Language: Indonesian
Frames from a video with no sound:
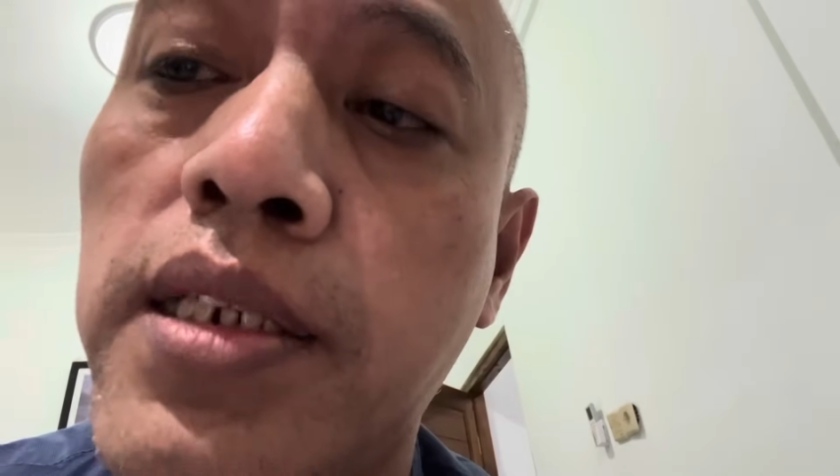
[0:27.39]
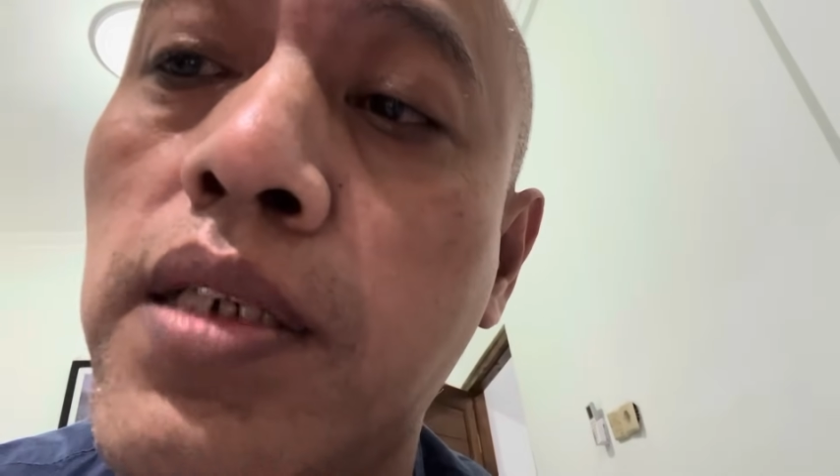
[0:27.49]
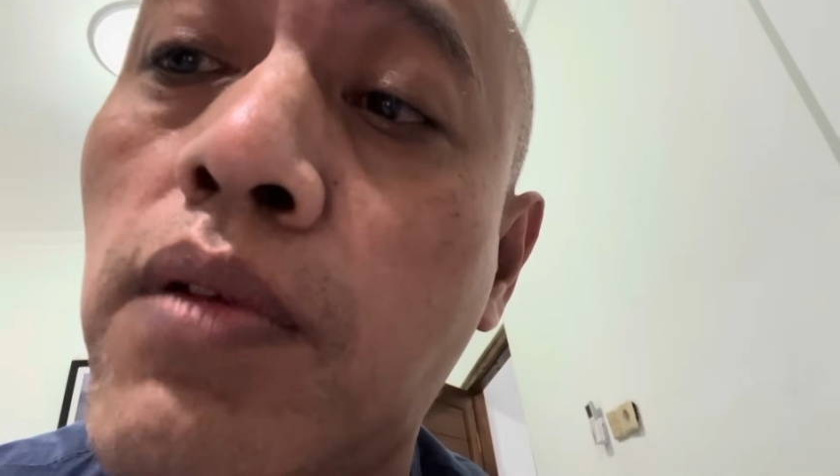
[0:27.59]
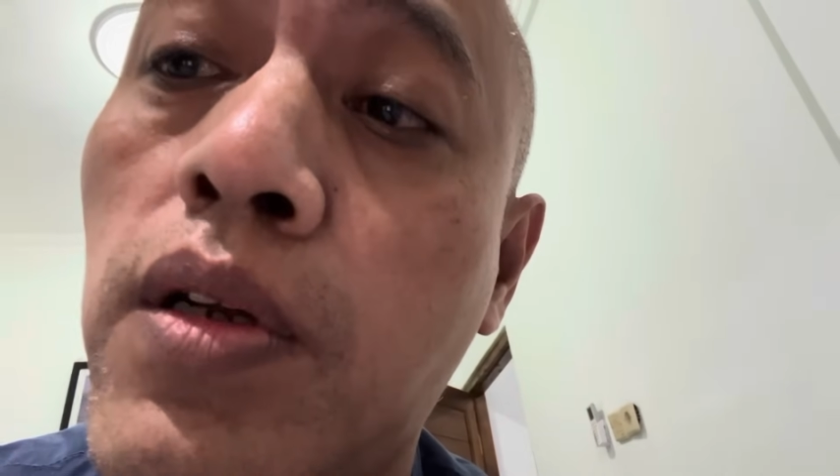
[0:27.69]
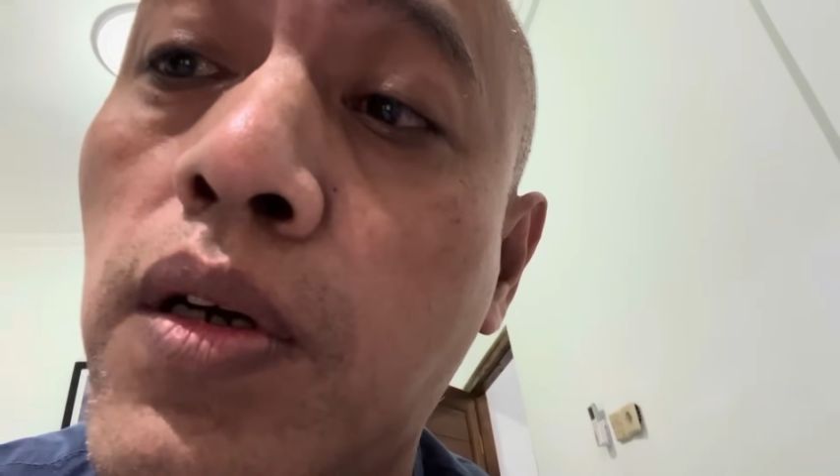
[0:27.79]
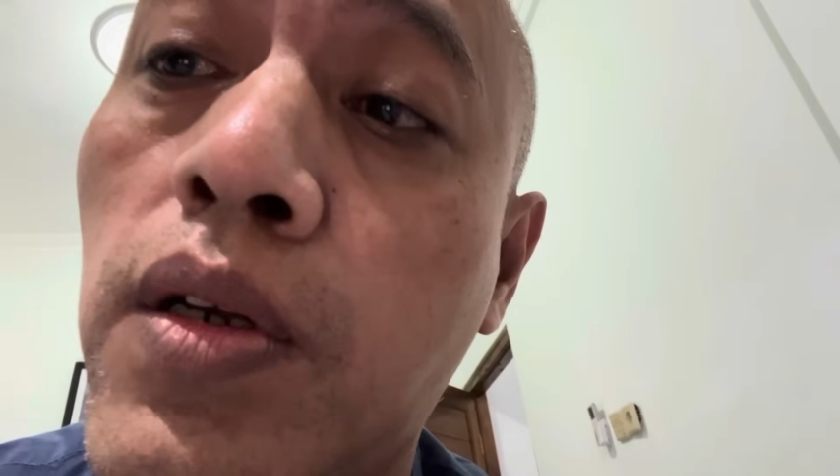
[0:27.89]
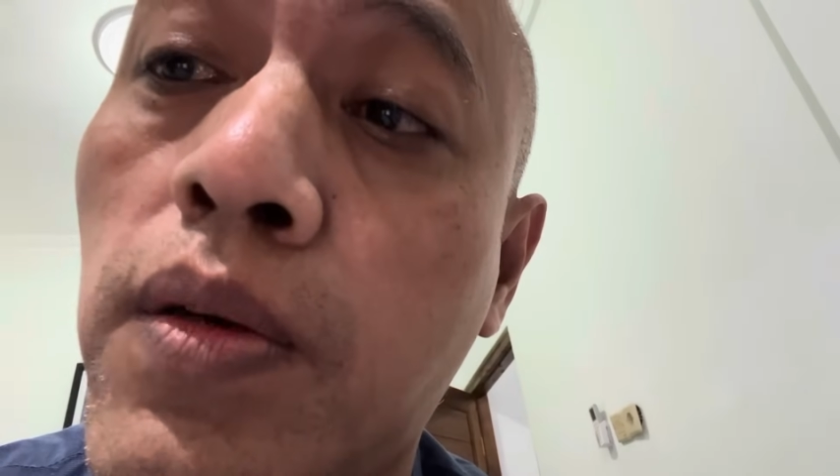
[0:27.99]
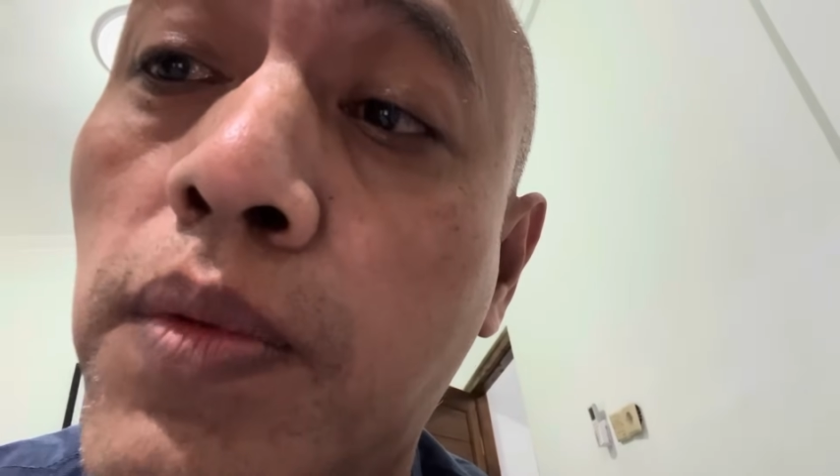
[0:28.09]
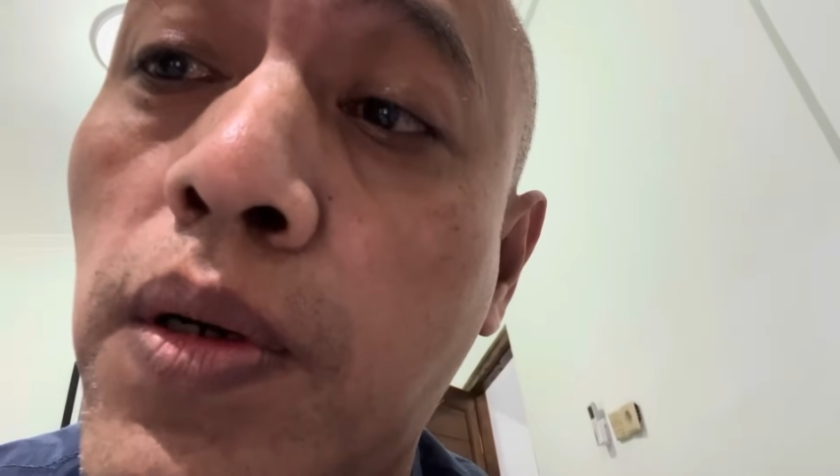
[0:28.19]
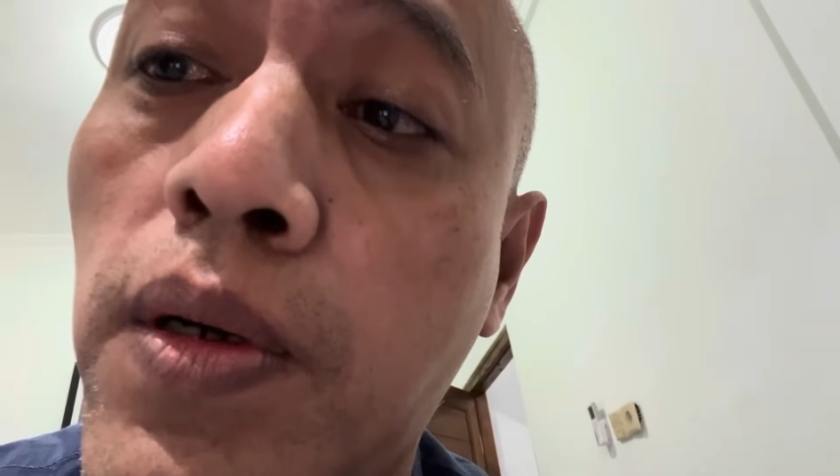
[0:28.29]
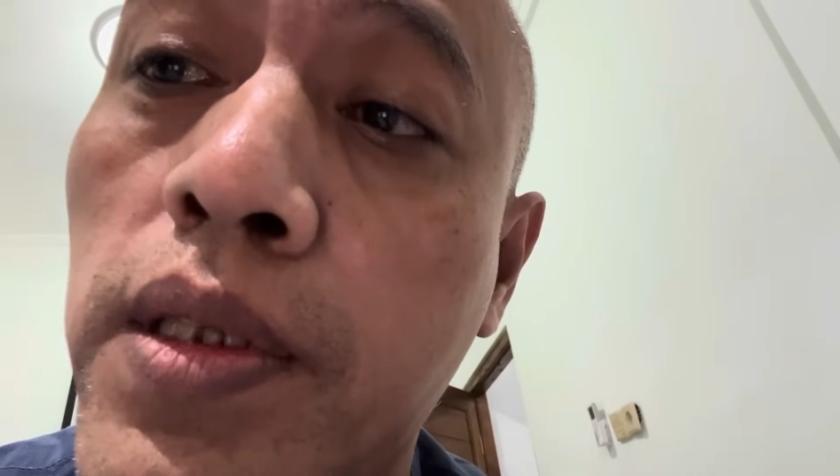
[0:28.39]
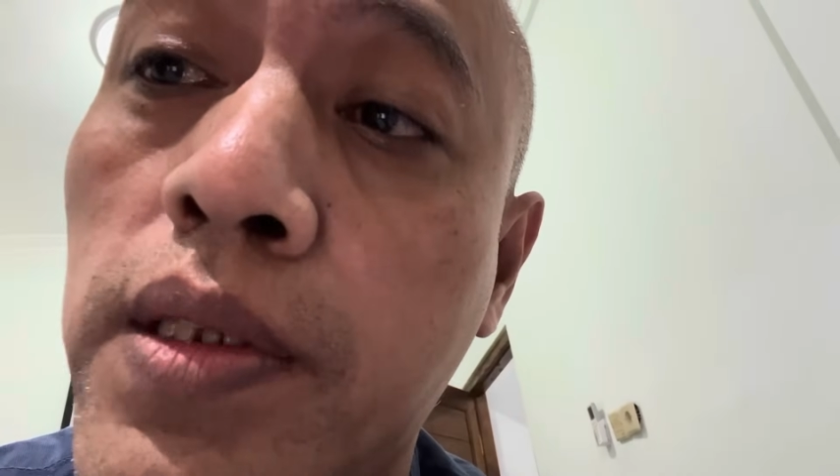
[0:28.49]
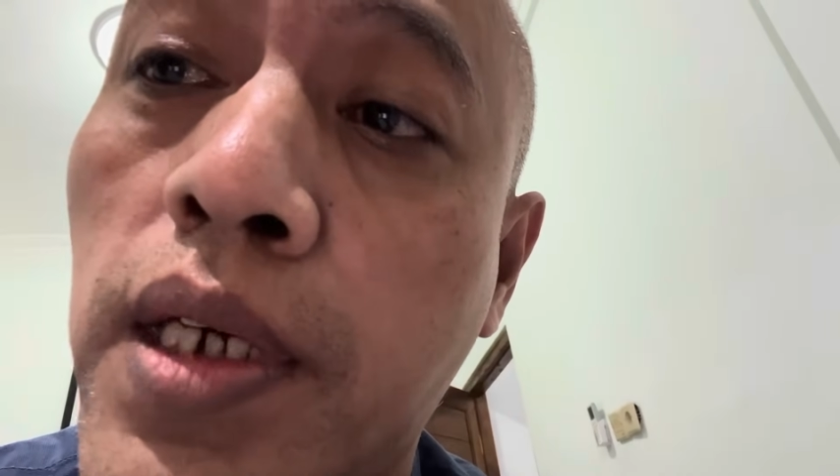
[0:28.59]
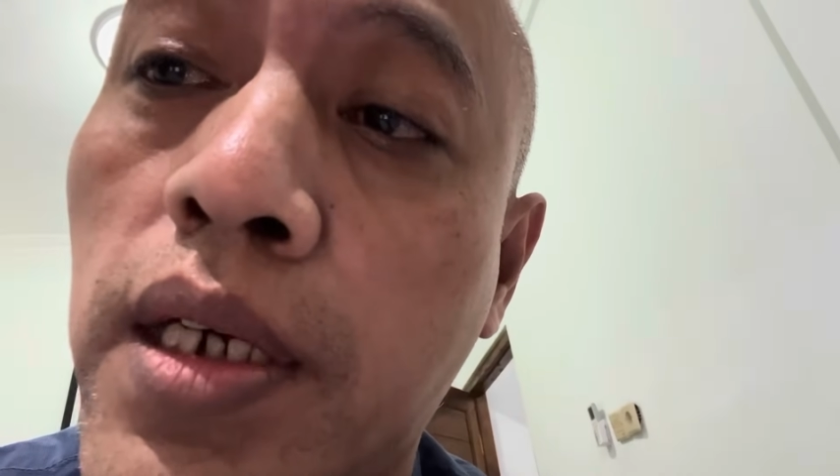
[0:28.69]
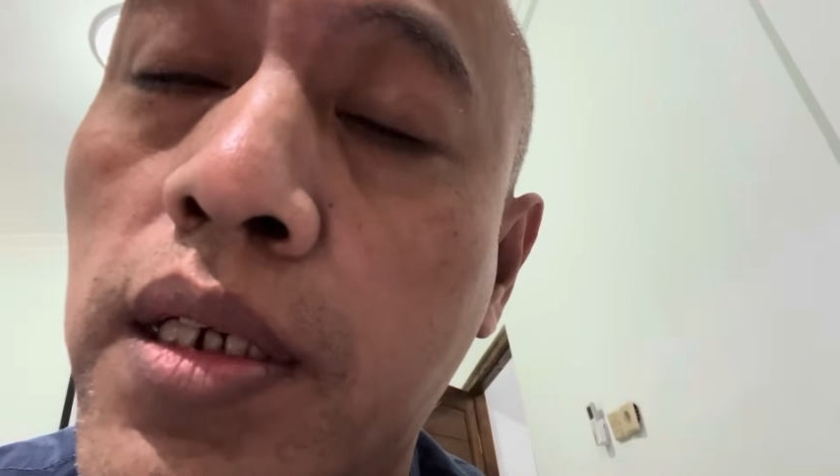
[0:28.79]
di Wonokromo
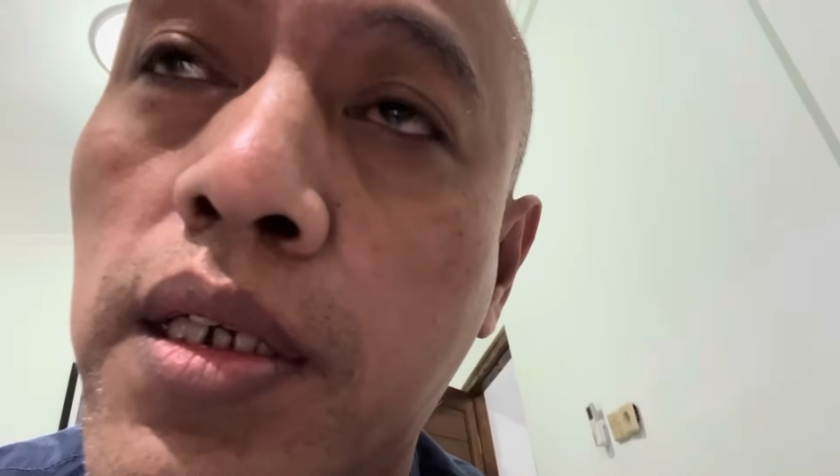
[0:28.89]
itu ya.